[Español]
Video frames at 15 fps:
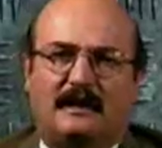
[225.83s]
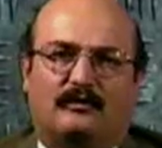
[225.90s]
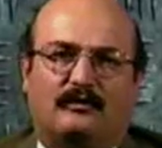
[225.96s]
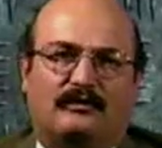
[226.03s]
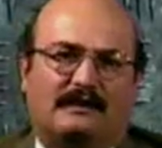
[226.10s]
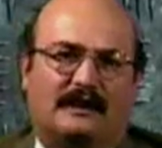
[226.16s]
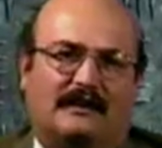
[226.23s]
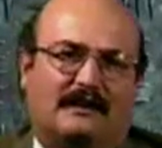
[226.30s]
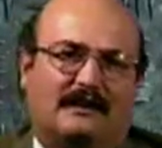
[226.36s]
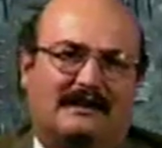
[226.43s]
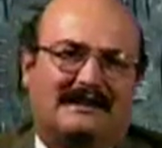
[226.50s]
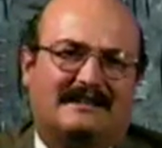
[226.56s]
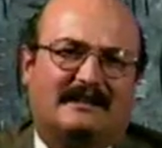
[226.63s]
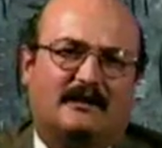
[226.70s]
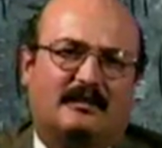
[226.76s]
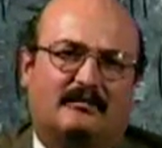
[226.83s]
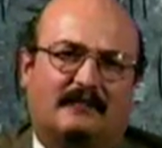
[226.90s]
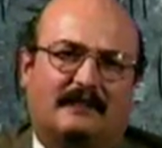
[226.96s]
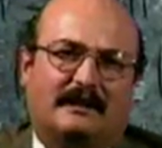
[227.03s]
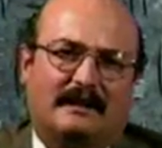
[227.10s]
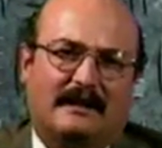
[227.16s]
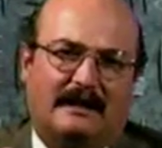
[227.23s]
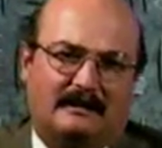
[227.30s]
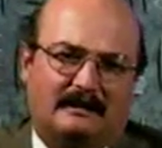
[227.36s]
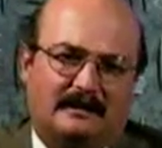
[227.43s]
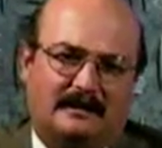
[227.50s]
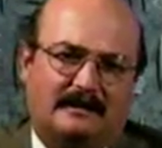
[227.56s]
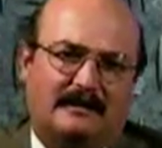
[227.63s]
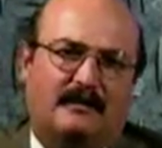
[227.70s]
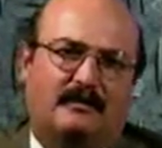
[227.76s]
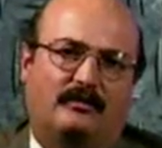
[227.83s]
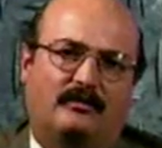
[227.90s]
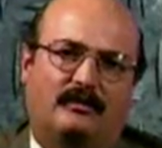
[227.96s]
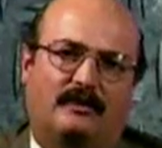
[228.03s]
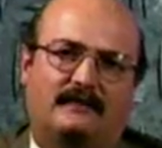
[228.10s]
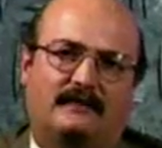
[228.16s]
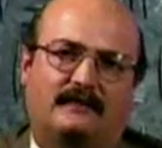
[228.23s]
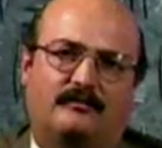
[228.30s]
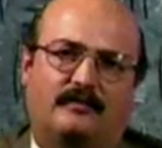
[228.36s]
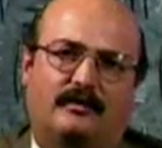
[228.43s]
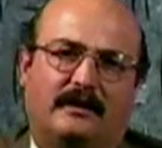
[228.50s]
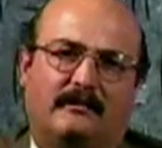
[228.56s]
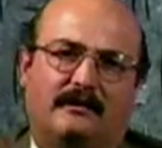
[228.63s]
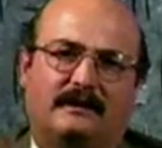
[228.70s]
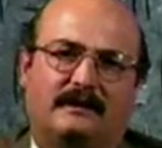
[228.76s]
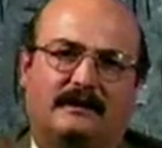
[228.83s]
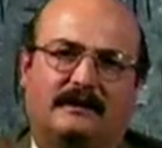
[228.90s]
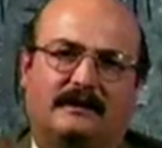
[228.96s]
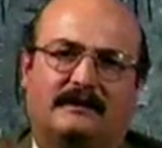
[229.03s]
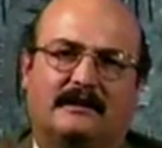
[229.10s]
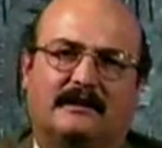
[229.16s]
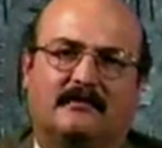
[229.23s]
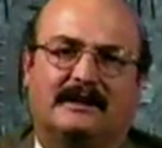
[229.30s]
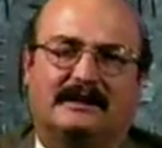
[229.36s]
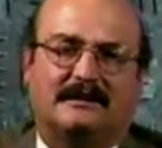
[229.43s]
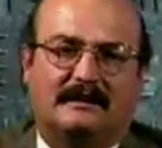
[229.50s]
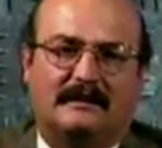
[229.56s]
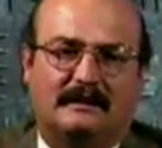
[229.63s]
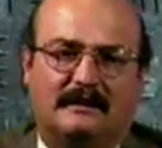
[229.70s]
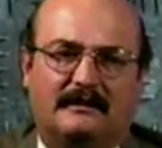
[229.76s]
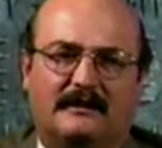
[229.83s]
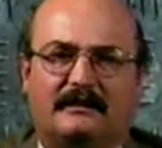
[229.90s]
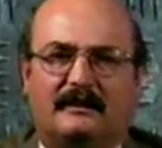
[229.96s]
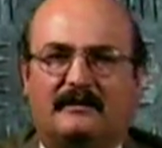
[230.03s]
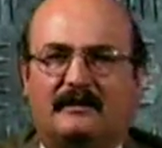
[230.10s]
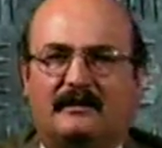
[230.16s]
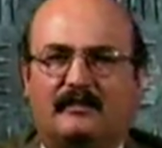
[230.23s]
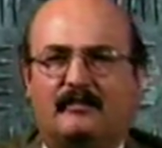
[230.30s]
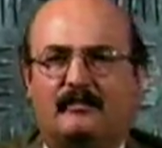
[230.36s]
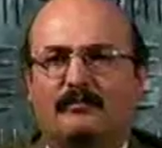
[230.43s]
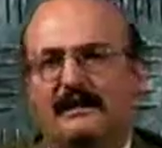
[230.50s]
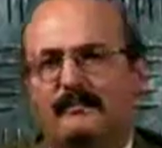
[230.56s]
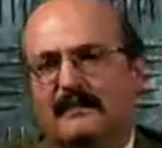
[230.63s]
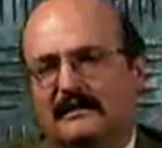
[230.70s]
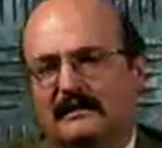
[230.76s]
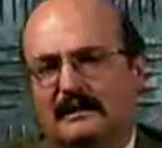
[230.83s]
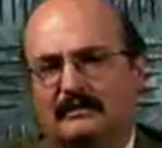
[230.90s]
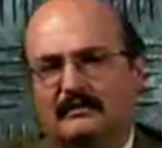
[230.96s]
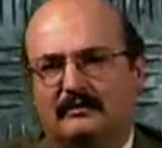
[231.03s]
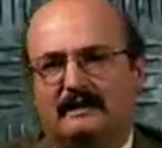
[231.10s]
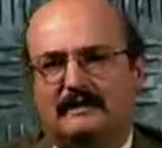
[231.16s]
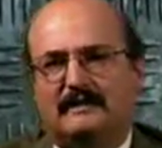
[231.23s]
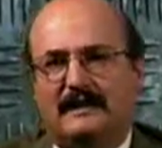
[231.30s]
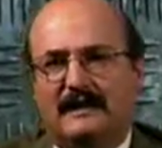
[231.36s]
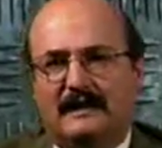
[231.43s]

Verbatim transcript: Nuestra tarea es adoptar estas tecnologías disponibles y hacer un excelente trabajo implementándolas